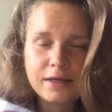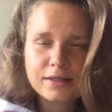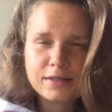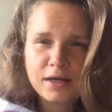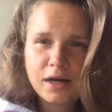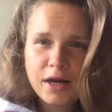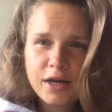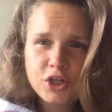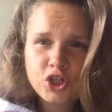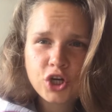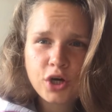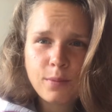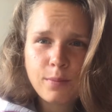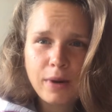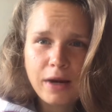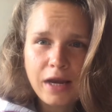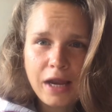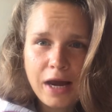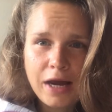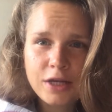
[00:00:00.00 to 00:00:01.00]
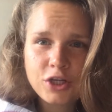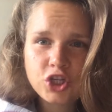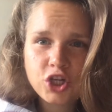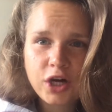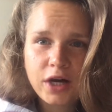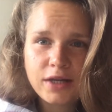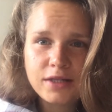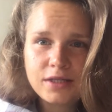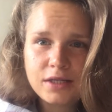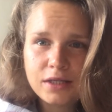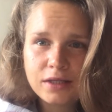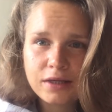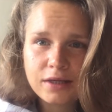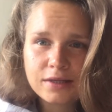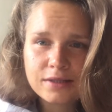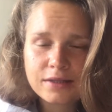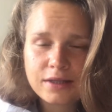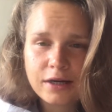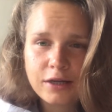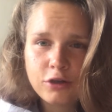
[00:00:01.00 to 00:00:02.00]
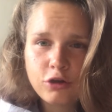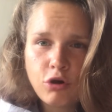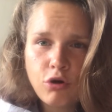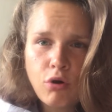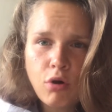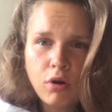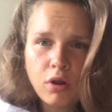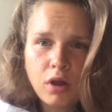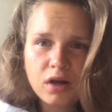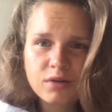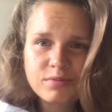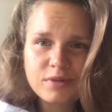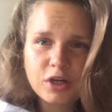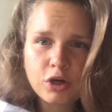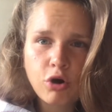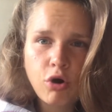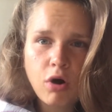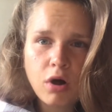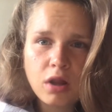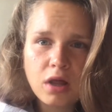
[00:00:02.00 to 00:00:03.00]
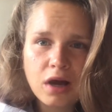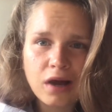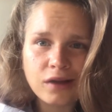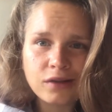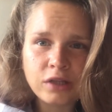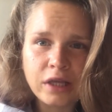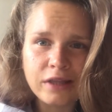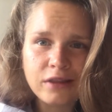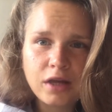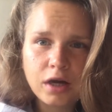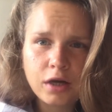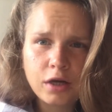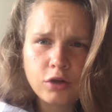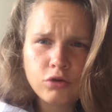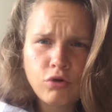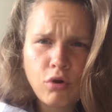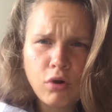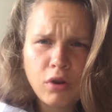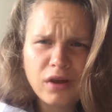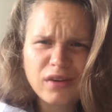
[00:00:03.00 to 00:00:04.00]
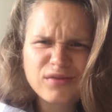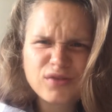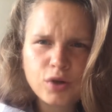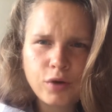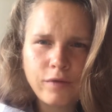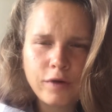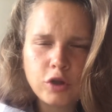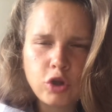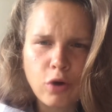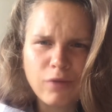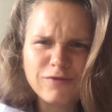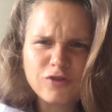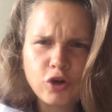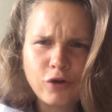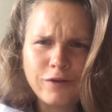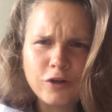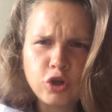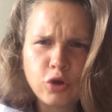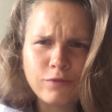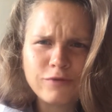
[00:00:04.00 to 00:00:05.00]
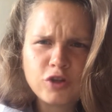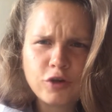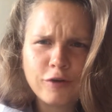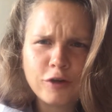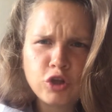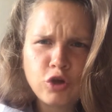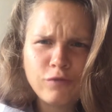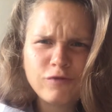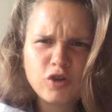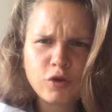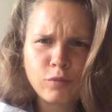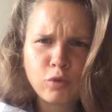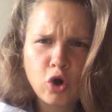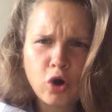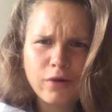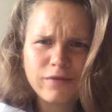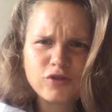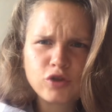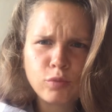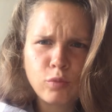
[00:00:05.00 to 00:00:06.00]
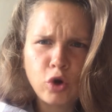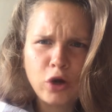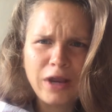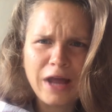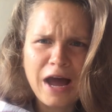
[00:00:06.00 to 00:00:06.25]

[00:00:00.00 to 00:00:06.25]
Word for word: Срачка, болячка, один гастроэнтеролог, психолог, эндокринолог, все в одном, все в одном, все в одном, все плохо, все больно.